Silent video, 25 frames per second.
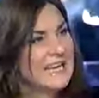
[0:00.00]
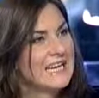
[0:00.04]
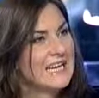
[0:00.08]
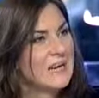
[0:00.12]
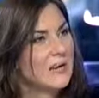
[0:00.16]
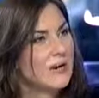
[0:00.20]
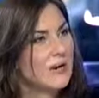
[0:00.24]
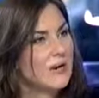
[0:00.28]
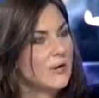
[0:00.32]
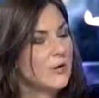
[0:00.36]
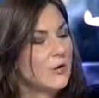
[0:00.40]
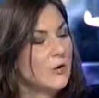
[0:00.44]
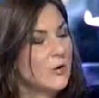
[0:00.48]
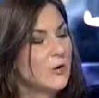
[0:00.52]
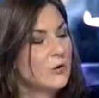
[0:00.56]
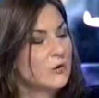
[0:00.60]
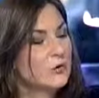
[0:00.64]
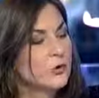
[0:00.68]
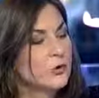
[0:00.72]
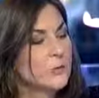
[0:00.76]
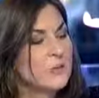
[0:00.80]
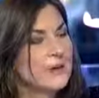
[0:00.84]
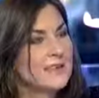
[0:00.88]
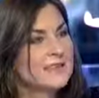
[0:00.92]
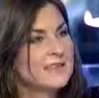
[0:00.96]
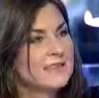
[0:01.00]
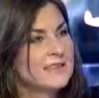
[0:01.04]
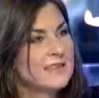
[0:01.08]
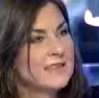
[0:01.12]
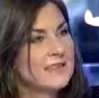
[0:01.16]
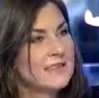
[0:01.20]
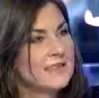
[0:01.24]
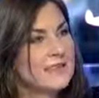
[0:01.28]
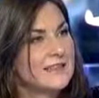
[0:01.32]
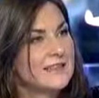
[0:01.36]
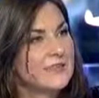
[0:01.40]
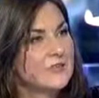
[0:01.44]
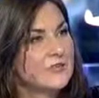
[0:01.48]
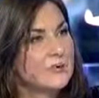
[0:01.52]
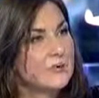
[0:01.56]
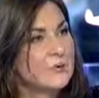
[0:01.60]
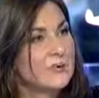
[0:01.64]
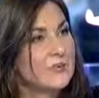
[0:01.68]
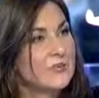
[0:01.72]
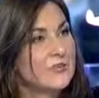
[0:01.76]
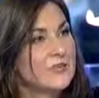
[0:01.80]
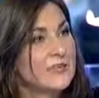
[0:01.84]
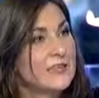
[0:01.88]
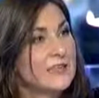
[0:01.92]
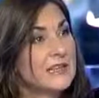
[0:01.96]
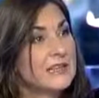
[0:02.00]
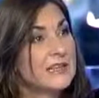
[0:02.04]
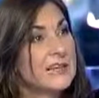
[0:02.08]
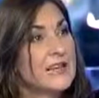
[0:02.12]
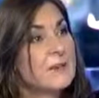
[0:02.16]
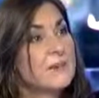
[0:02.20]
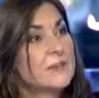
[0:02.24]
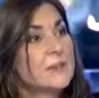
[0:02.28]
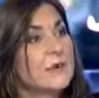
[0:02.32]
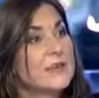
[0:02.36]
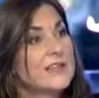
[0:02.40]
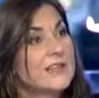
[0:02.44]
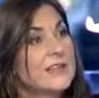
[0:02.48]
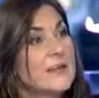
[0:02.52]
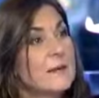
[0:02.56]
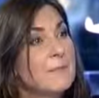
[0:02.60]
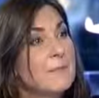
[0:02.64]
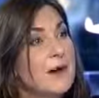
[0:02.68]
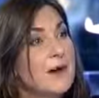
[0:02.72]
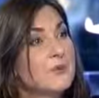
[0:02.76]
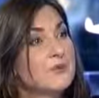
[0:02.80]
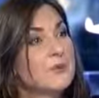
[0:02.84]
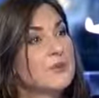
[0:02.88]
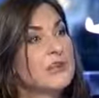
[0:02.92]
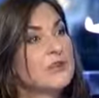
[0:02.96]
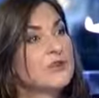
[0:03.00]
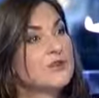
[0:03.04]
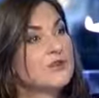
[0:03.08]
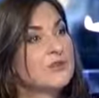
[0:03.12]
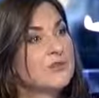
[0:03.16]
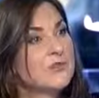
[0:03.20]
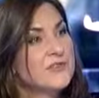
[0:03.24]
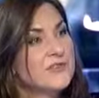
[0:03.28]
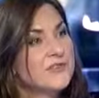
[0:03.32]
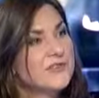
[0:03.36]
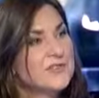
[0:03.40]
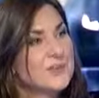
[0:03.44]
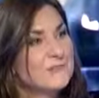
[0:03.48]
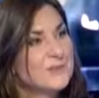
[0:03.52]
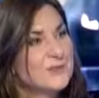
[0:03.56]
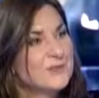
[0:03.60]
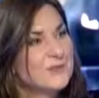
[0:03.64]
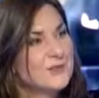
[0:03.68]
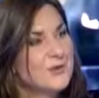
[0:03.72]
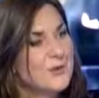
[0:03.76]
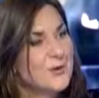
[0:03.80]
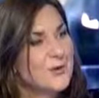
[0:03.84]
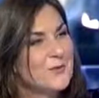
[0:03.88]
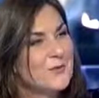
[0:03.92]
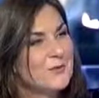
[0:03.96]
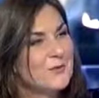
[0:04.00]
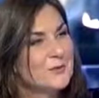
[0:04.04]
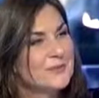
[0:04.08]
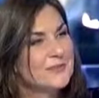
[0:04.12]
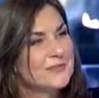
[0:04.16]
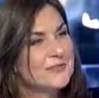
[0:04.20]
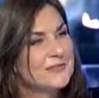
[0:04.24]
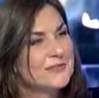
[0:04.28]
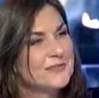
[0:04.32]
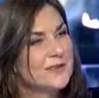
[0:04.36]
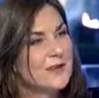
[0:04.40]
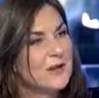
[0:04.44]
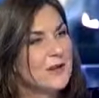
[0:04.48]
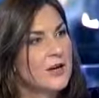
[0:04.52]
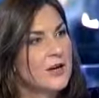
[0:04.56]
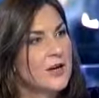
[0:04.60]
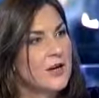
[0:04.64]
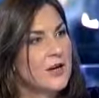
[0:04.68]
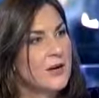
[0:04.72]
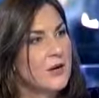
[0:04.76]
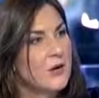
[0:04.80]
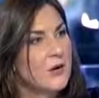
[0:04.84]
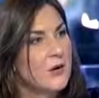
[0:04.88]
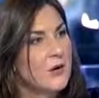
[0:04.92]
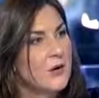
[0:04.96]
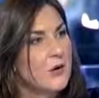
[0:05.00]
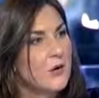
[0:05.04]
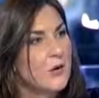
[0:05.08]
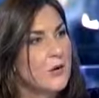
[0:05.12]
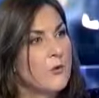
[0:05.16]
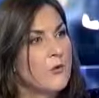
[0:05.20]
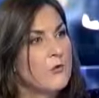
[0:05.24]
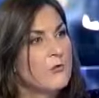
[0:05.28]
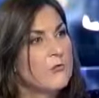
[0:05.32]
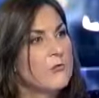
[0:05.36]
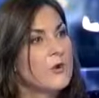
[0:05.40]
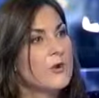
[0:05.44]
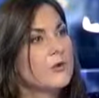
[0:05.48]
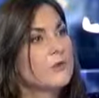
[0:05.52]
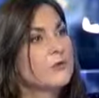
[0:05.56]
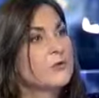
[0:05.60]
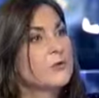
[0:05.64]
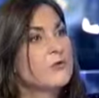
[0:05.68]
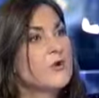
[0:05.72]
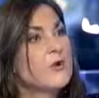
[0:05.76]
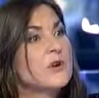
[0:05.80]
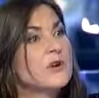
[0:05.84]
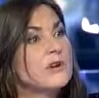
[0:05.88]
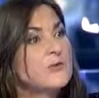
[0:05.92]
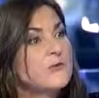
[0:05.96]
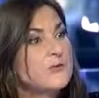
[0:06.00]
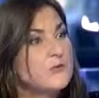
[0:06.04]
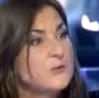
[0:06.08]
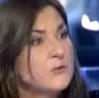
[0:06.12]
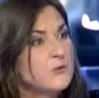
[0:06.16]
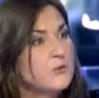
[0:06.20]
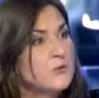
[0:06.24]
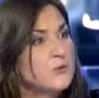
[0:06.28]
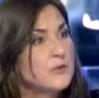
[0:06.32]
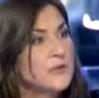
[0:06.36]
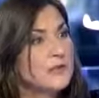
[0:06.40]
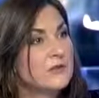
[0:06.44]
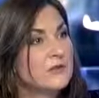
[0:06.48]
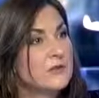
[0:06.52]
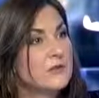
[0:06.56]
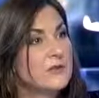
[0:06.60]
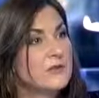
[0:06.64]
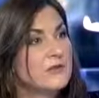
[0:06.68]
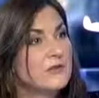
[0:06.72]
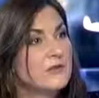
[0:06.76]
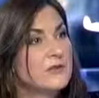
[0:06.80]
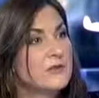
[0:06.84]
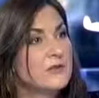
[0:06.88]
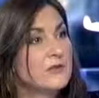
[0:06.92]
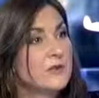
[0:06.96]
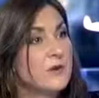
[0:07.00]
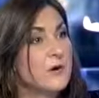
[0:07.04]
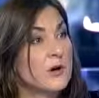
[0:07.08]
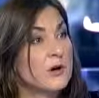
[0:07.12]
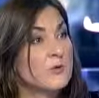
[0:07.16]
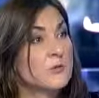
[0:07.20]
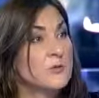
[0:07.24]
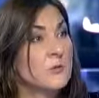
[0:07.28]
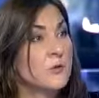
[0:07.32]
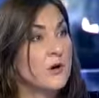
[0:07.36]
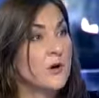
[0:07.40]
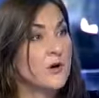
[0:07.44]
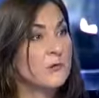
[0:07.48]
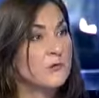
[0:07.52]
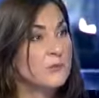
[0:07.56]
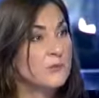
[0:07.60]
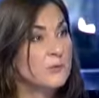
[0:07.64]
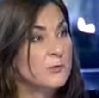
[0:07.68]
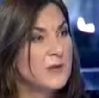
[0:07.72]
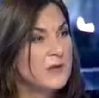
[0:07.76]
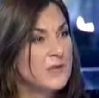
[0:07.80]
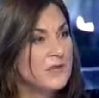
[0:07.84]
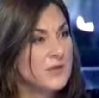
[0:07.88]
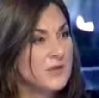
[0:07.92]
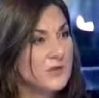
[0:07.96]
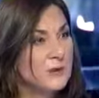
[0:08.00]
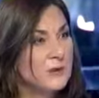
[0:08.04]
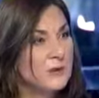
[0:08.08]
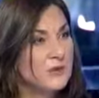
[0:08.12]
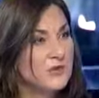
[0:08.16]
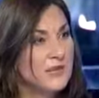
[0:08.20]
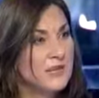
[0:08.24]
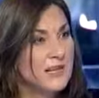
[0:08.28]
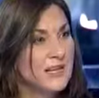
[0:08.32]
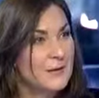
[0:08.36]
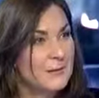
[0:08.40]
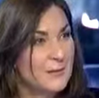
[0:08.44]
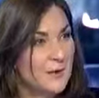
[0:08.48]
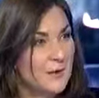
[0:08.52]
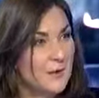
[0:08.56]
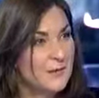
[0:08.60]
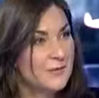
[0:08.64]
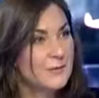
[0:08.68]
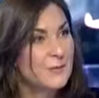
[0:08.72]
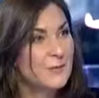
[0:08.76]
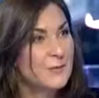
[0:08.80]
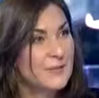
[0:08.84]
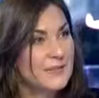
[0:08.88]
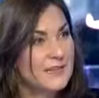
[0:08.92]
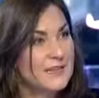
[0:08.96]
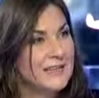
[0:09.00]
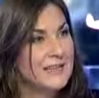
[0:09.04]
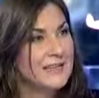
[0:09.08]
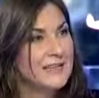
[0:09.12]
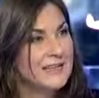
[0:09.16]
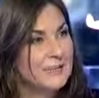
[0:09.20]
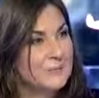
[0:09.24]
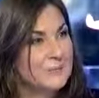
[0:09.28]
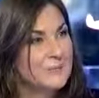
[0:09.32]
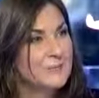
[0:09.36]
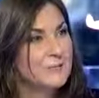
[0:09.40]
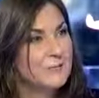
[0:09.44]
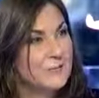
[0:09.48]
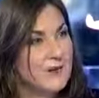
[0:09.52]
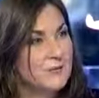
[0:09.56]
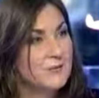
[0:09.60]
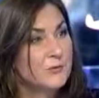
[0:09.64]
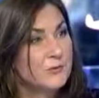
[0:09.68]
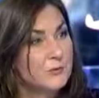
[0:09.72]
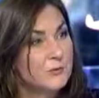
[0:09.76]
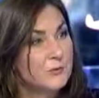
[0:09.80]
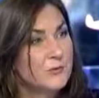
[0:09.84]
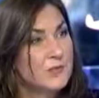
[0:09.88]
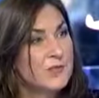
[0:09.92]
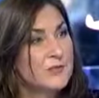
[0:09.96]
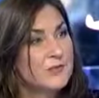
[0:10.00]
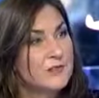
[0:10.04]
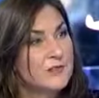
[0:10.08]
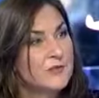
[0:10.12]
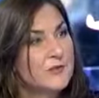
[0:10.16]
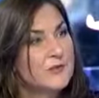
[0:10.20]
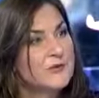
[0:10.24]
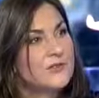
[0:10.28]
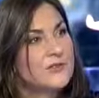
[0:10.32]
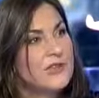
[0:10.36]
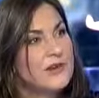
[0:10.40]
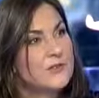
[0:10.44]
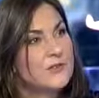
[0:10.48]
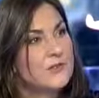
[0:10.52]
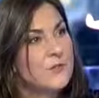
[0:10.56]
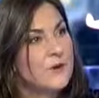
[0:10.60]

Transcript: Et alors, l'autre partie de la question, c'est quelle peut être la part de la justice Parce que, comme vous dites, on voit souvent les flux. Maintenant, il faut y avoir une preuve numérique et on sait que la preuve numérique, elle est toujours évidente à